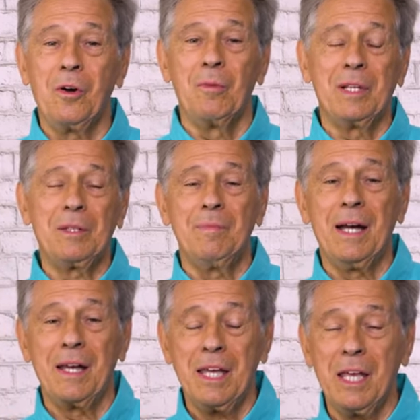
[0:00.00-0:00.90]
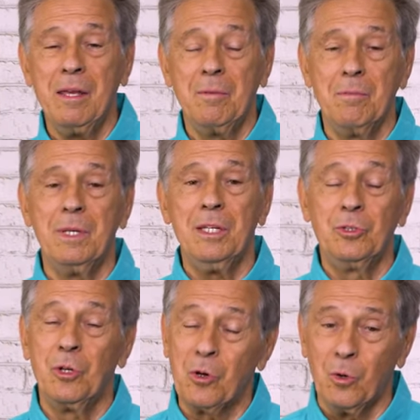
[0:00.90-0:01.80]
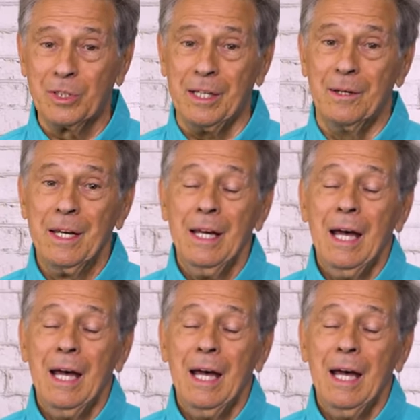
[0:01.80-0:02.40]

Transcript: complètement et mis de côté.